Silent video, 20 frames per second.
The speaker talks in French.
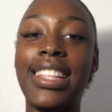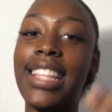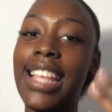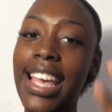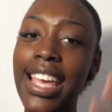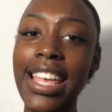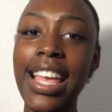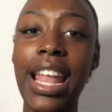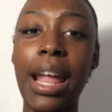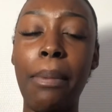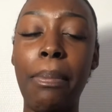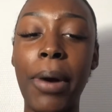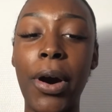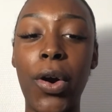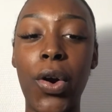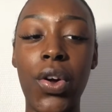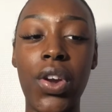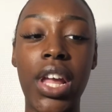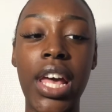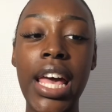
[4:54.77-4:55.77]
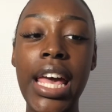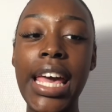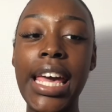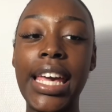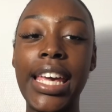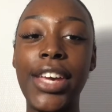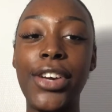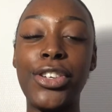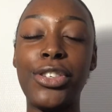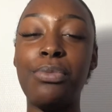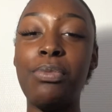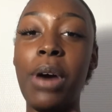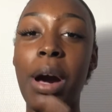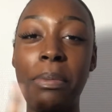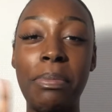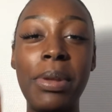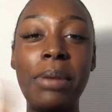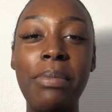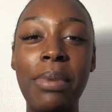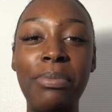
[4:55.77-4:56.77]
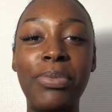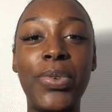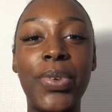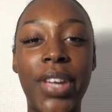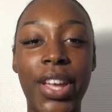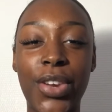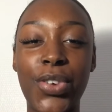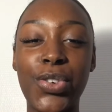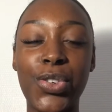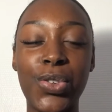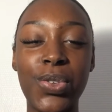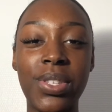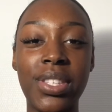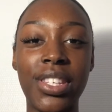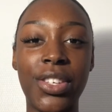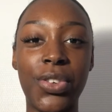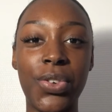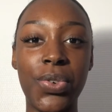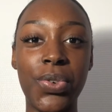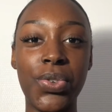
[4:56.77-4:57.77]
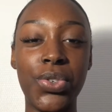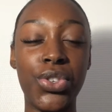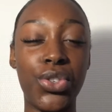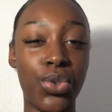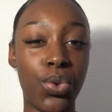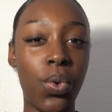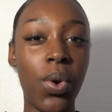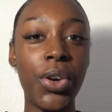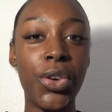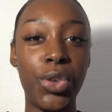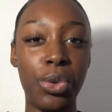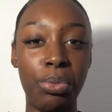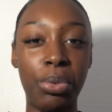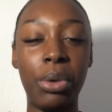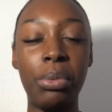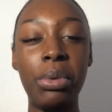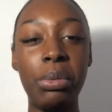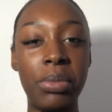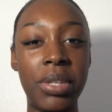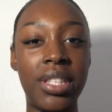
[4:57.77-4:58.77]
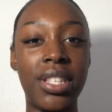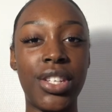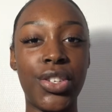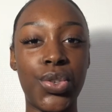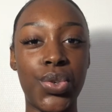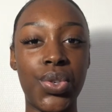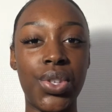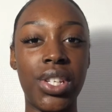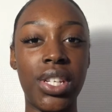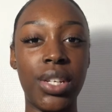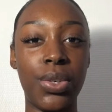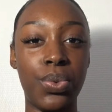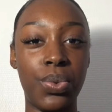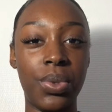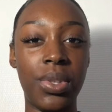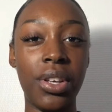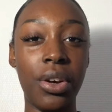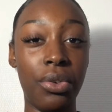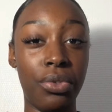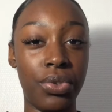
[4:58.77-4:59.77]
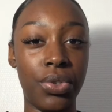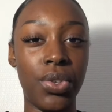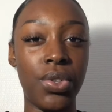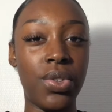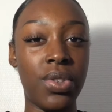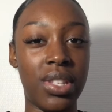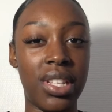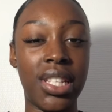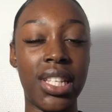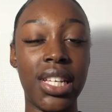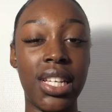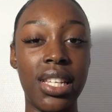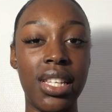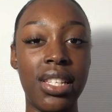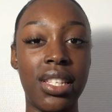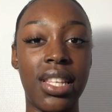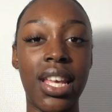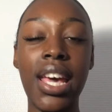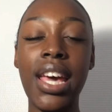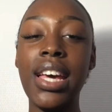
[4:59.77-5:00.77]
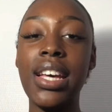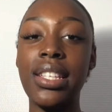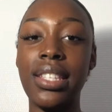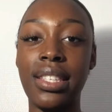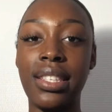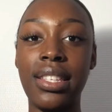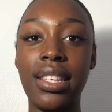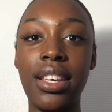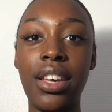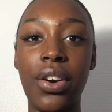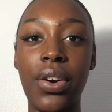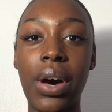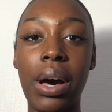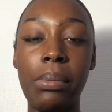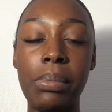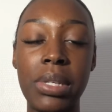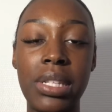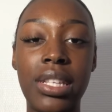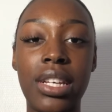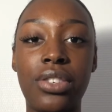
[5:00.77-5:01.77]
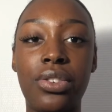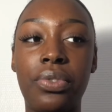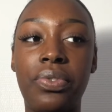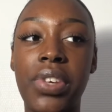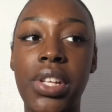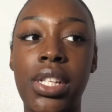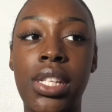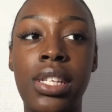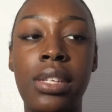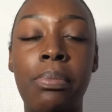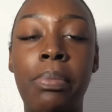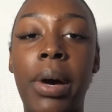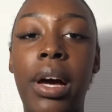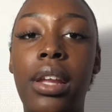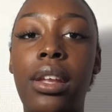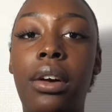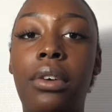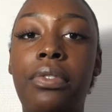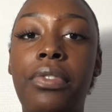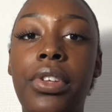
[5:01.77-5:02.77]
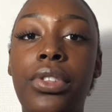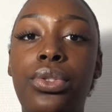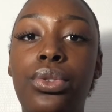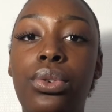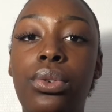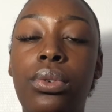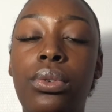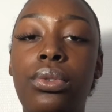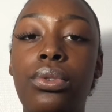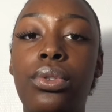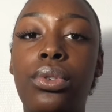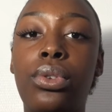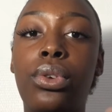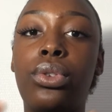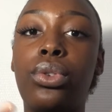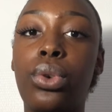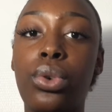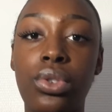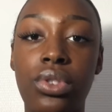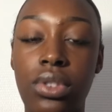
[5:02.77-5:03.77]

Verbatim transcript: et il y a la parole et euh, je me rappelle même de quelque chose c'est que je crois que le premier message que j'ai écouté en venant dans cette église c'est euh, un message en fait qui parlait en fait de notre